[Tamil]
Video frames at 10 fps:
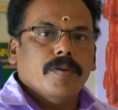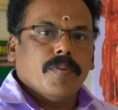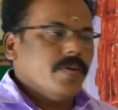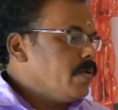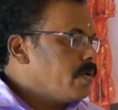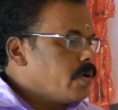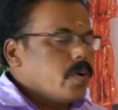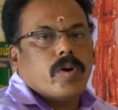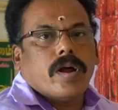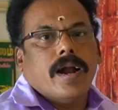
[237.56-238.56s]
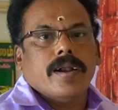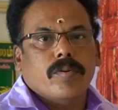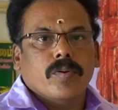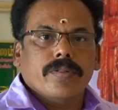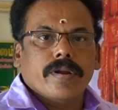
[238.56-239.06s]
இப்போ வந்து ஒரு டோர் ஆர்டர்
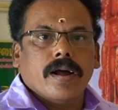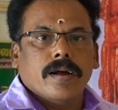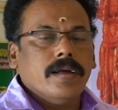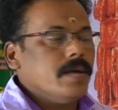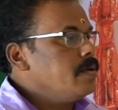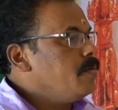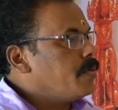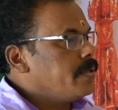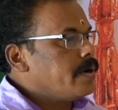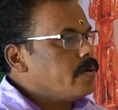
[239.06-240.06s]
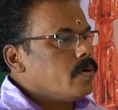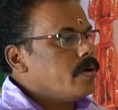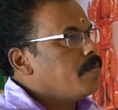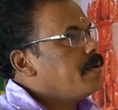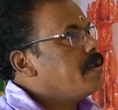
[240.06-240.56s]
ஒன்று கொடுத்துருக்காங்க இப்போ இந்த
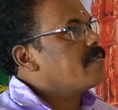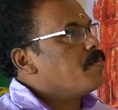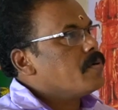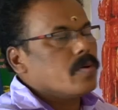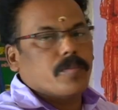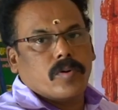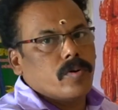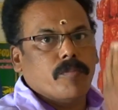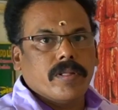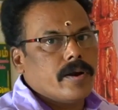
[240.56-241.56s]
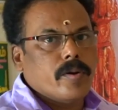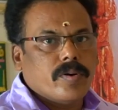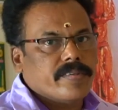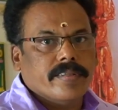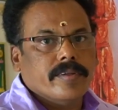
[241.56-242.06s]
டோர் நம்ம செய்யணும் ஒரு மோ முதல்ல
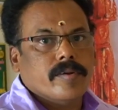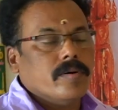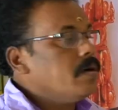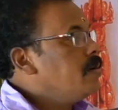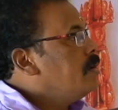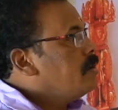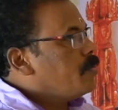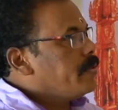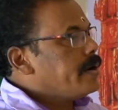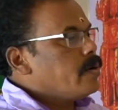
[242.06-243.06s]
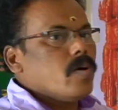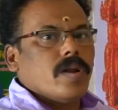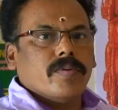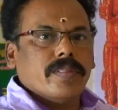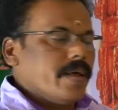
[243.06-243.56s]
டோர் செஞ்சுட்டோம் இப்போ இந்த
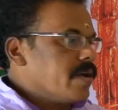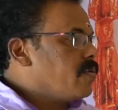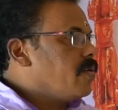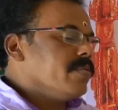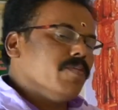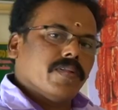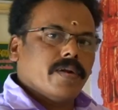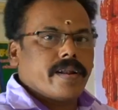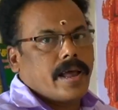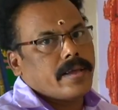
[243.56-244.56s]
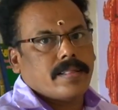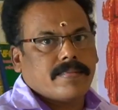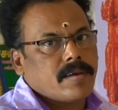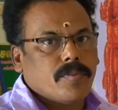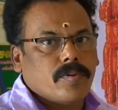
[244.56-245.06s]
டோரில் வந்து ஆக்சுவலாக வந்து முதல்ல டிராயிங் தான்
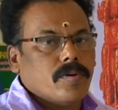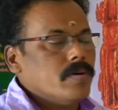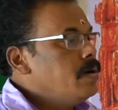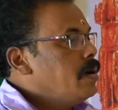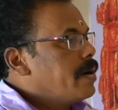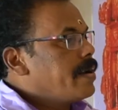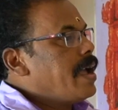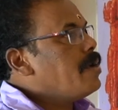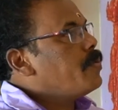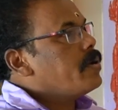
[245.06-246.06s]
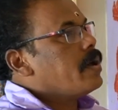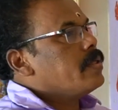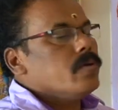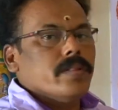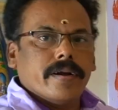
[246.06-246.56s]
சார் போடணும் டிராயிங் போட்டு அது
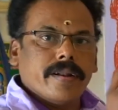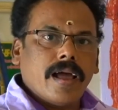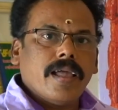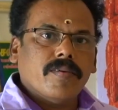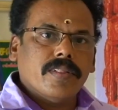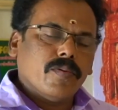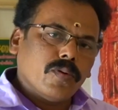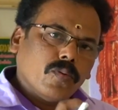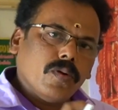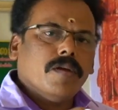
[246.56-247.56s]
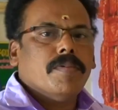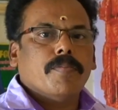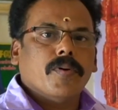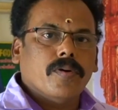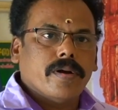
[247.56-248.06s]
வந்து டிராயிங் வந்து ஒரு துல்லியமாக
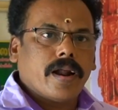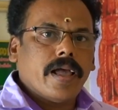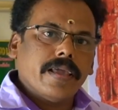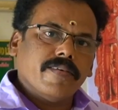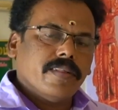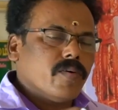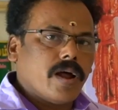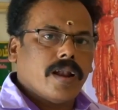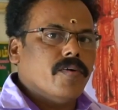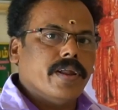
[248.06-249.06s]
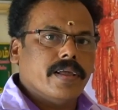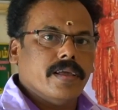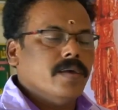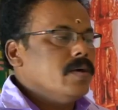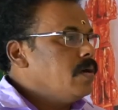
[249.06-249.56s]
போடணும் டிராயிங்க்கு வந்து ஒரு அளவு
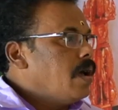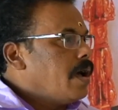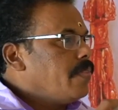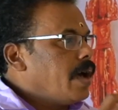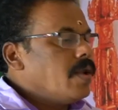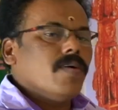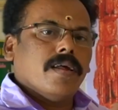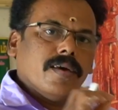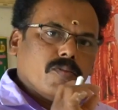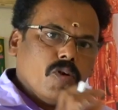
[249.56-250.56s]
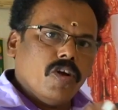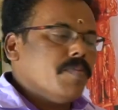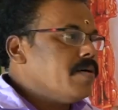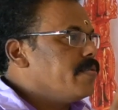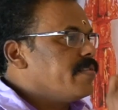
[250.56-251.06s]
இருக்குது அந்த அளவுல எல்லாம்
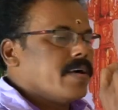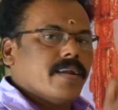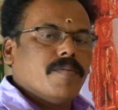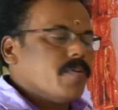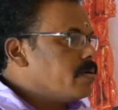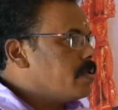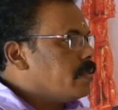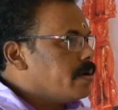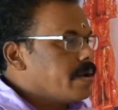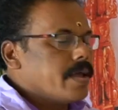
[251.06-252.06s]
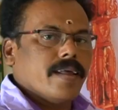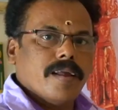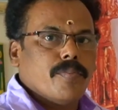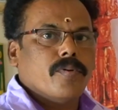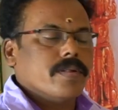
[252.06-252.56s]
துல்லியமாக வச்சு கணக்கு போட்டுட்டு தான் இந்த டிராயிங்
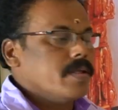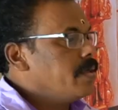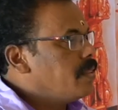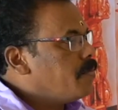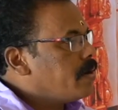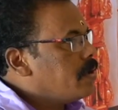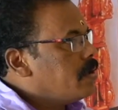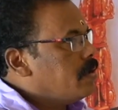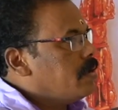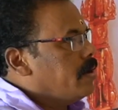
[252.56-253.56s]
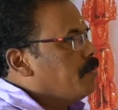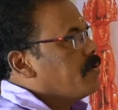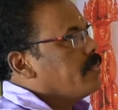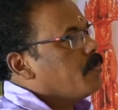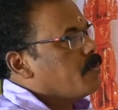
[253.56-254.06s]
எல்லாம் போடுறது இந்த மாதிரி
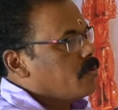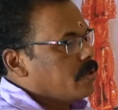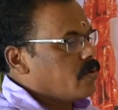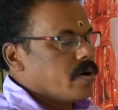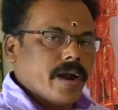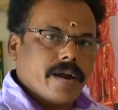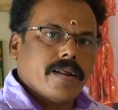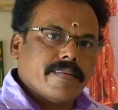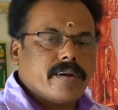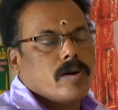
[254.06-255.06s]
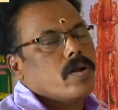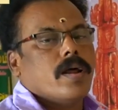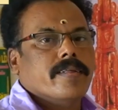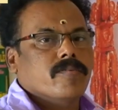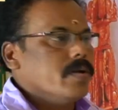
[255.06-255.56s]
நமக்கு வந்து இப்போ வந்து ஒரு நடராஜர் டோர்
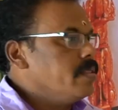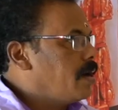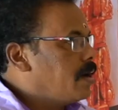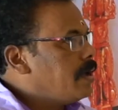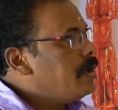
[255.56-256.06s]
அப்படின்னு சொல்லியிருந்தாங்க